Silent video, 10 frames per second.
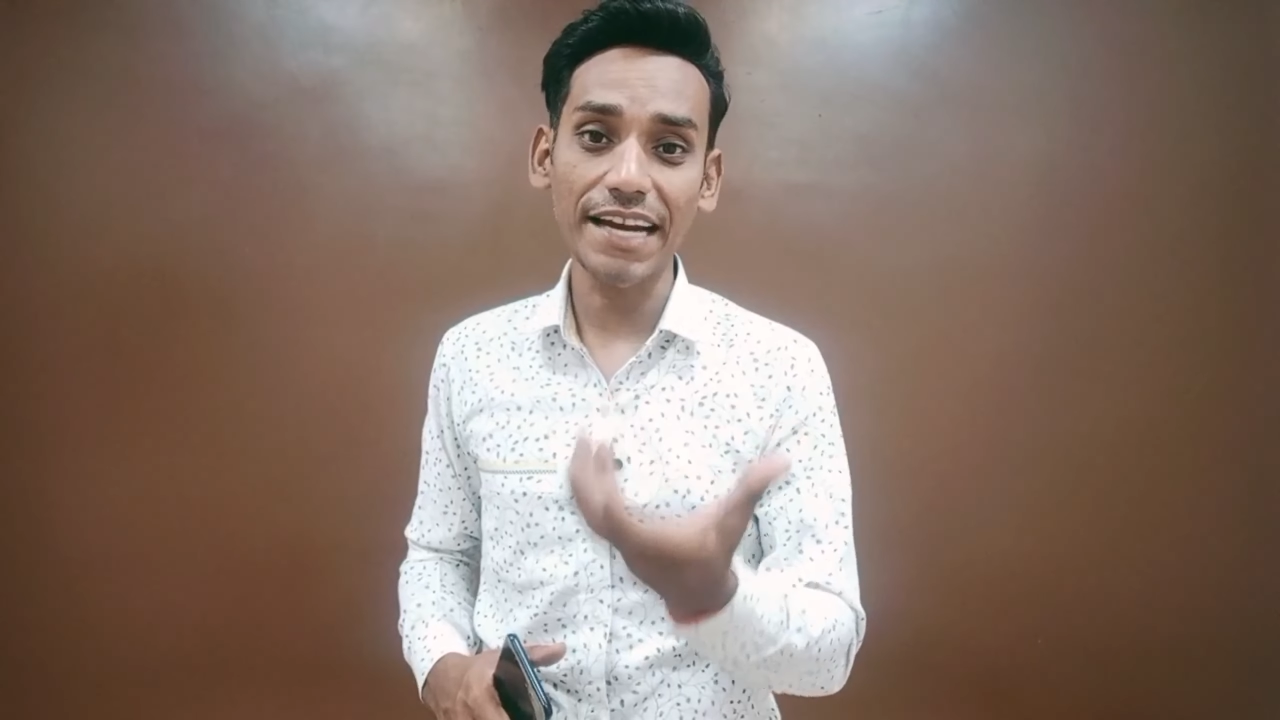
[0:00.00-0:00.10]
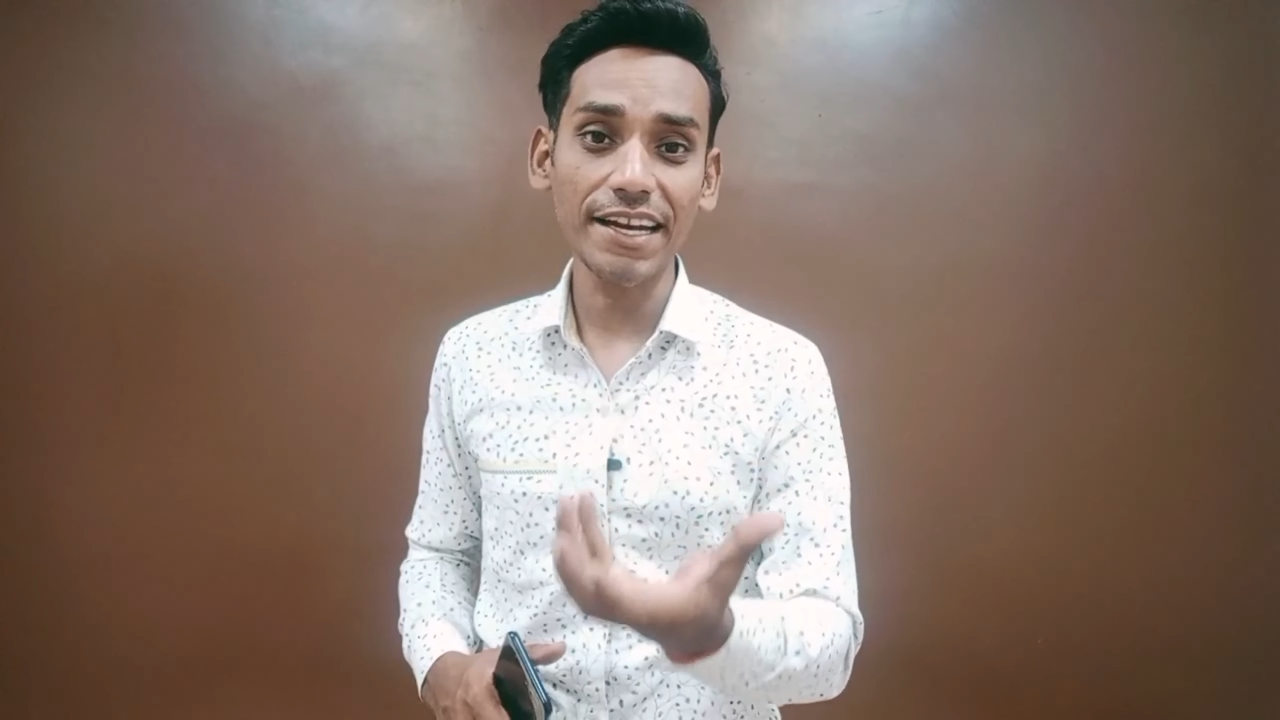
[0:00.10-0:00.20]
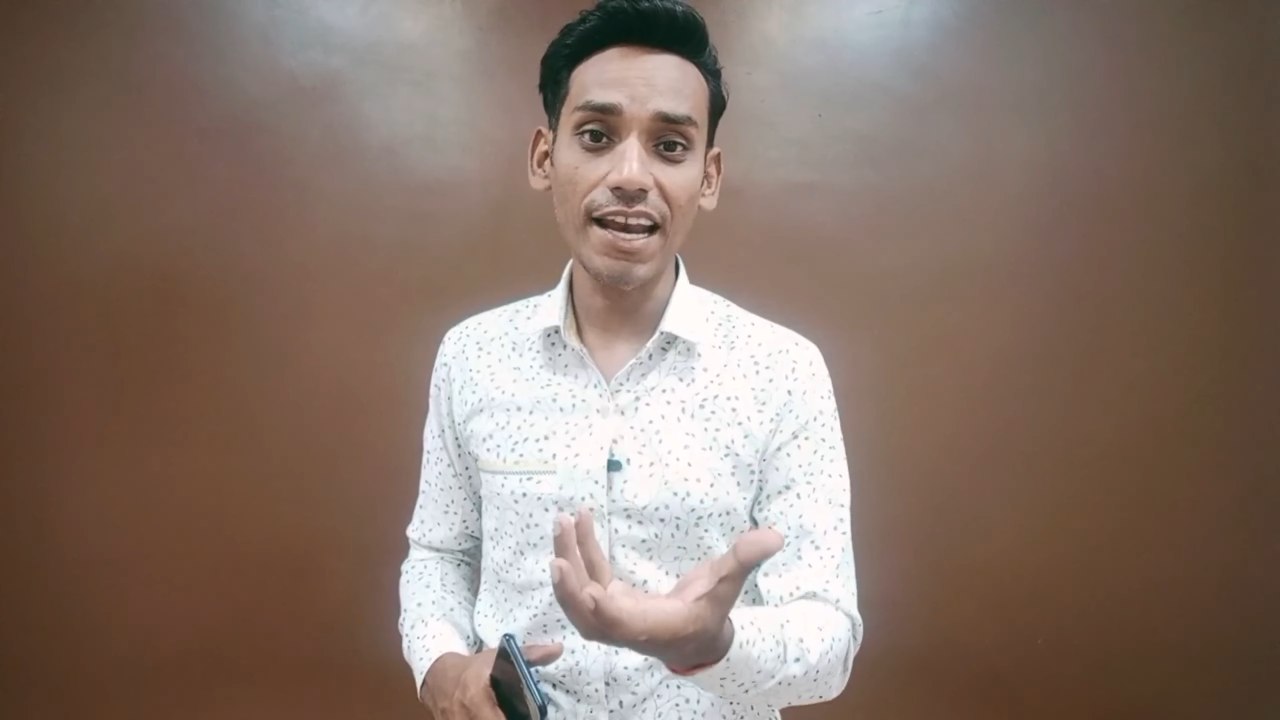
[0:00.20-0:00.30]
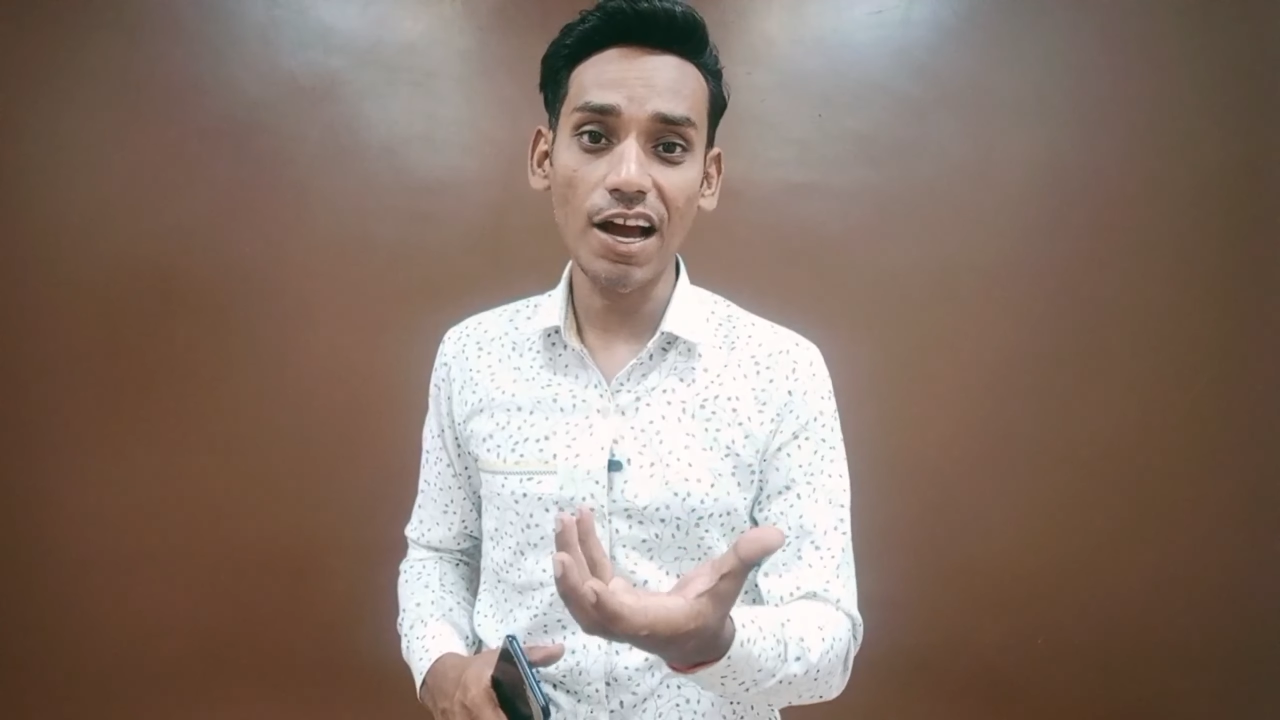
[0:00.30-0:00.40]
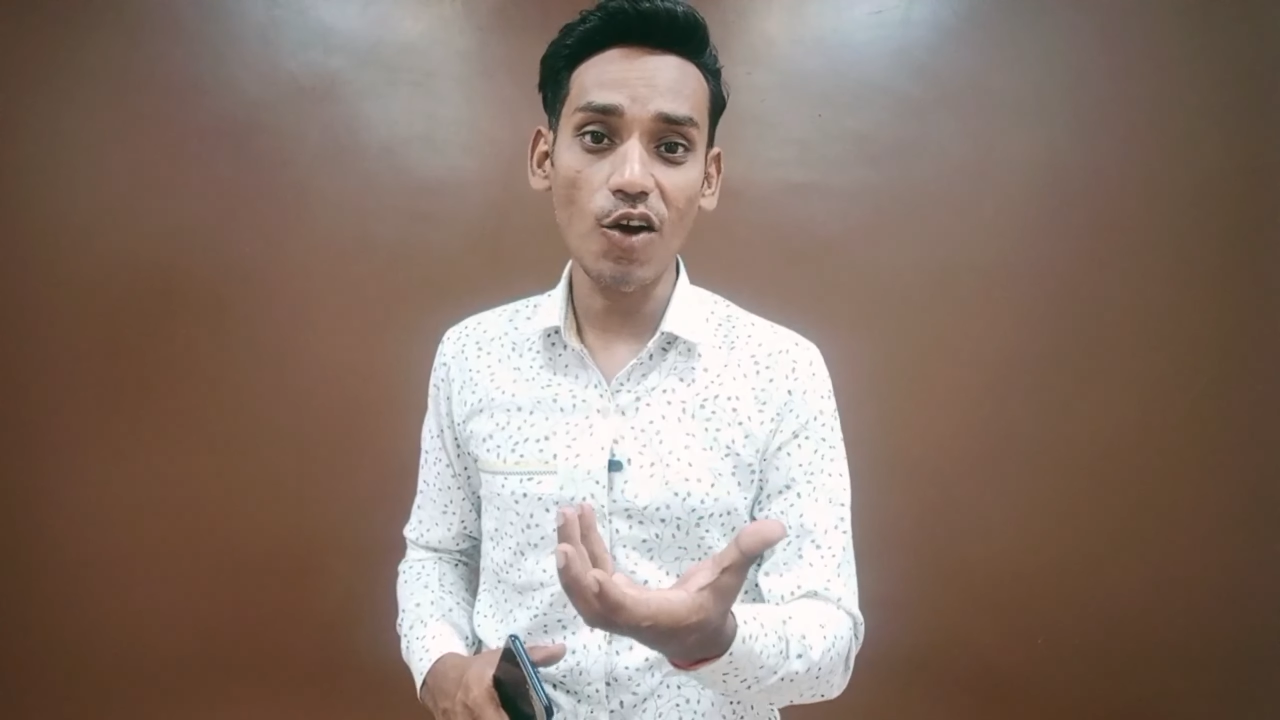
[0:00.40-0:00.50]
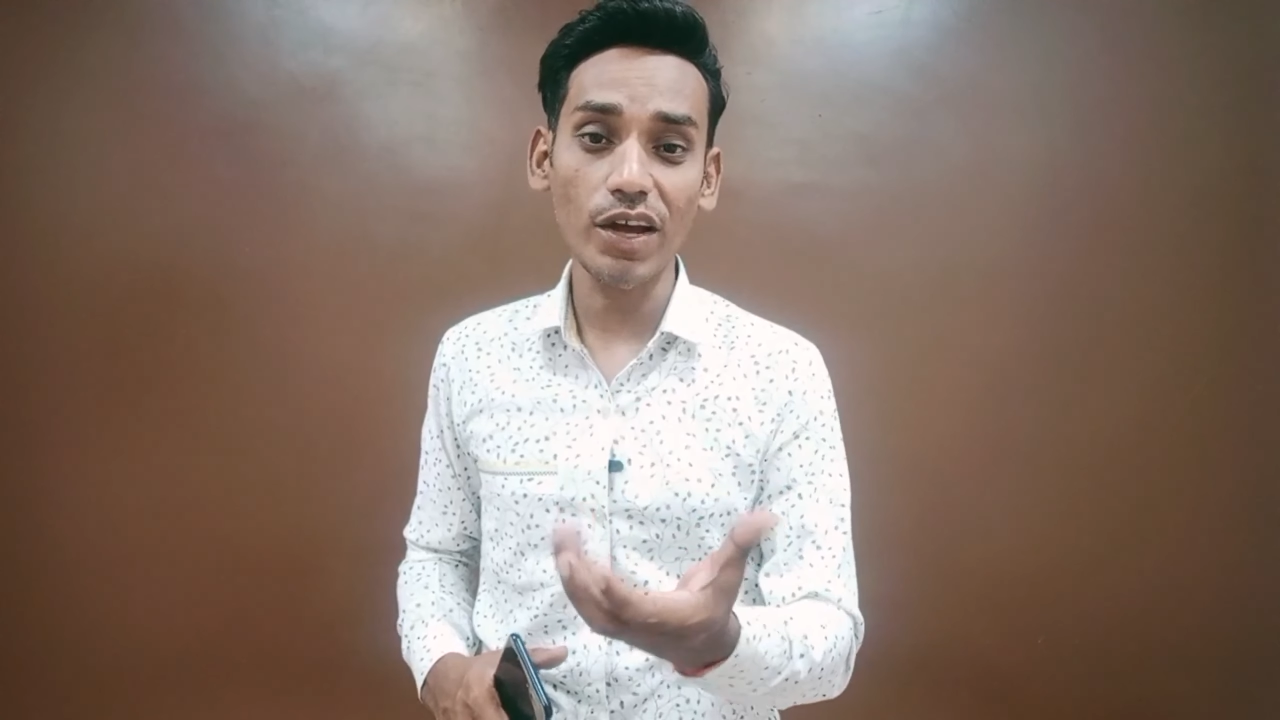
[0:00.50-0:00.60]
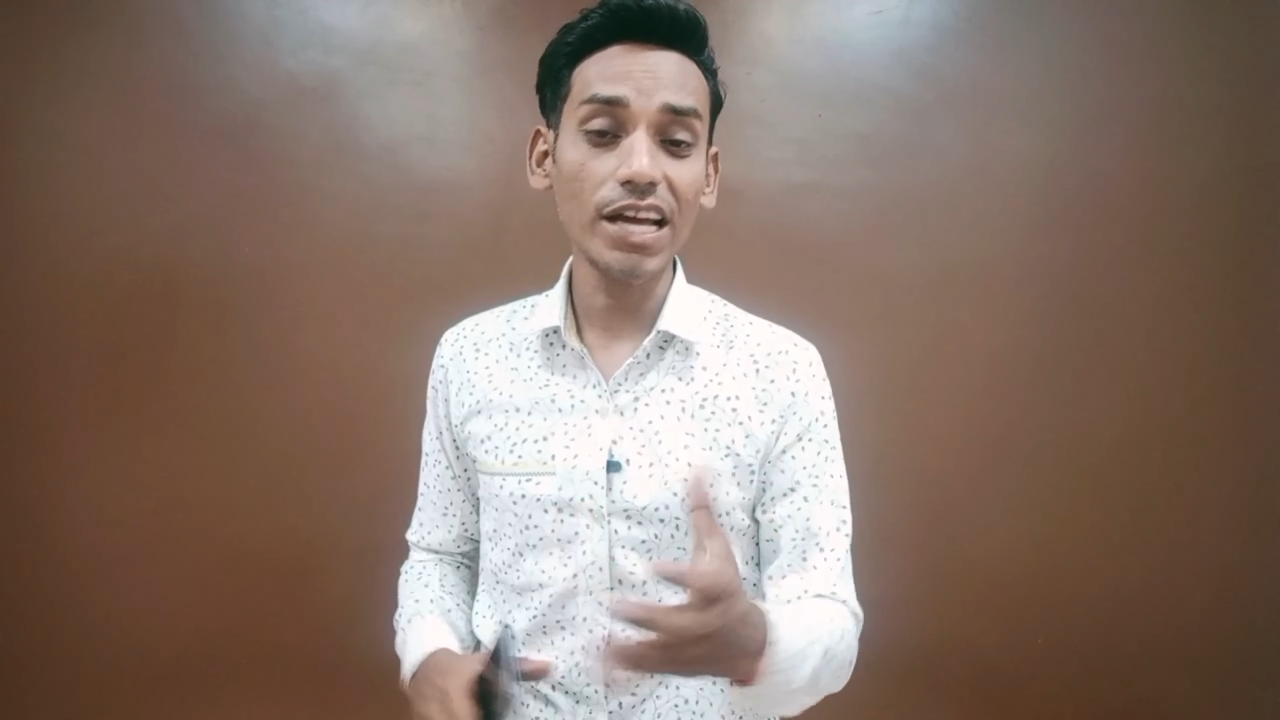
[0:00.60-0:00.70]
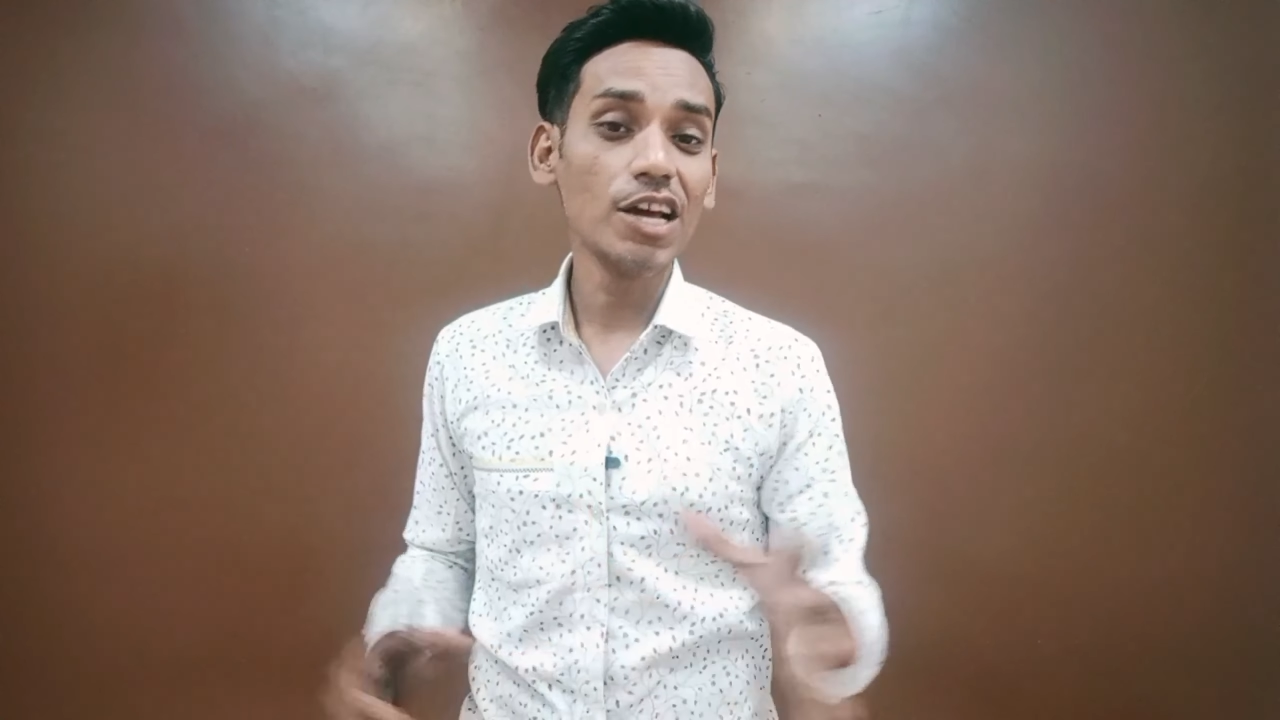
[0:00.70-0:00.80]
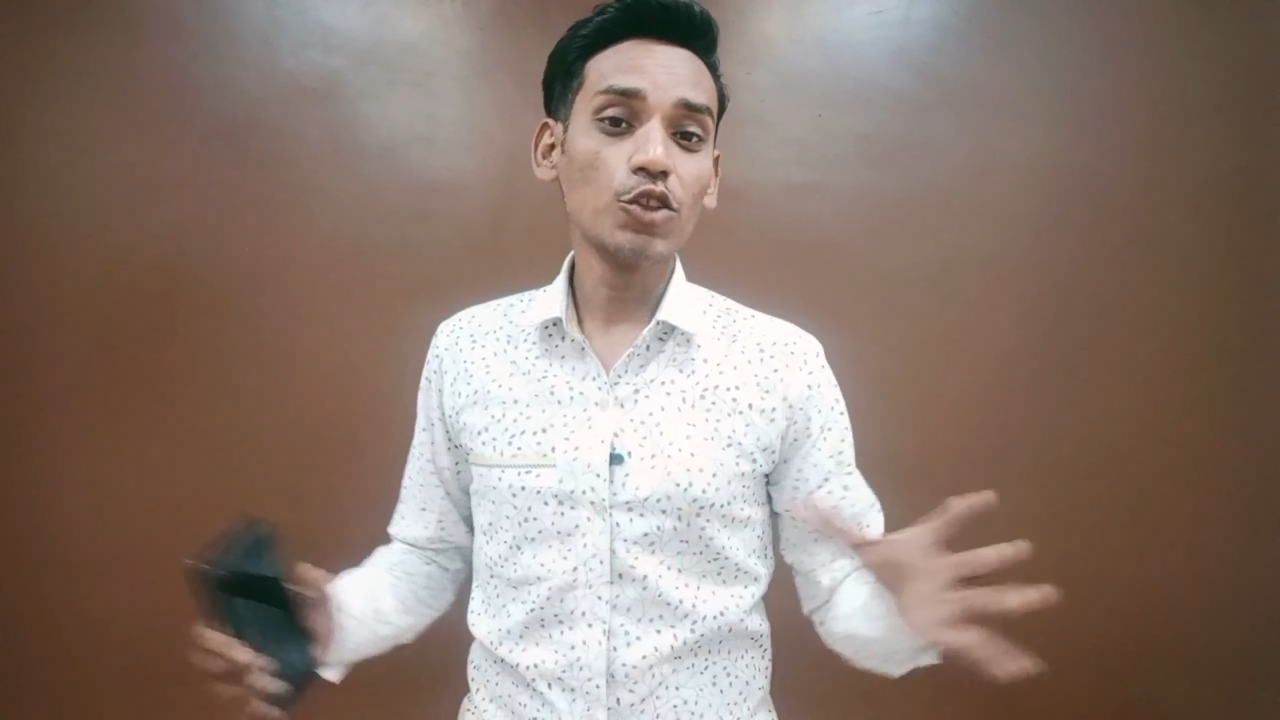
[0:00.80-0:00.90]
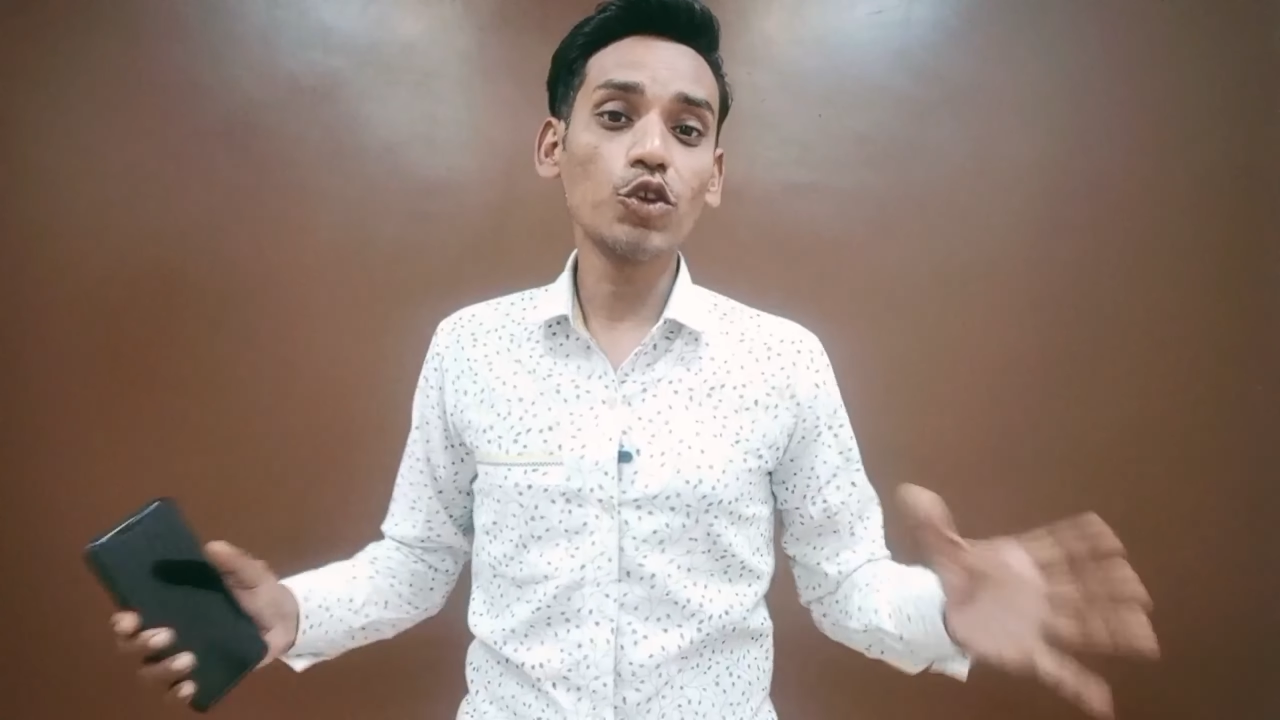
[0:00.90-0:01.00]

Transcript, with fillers: टाइटल लगाओगे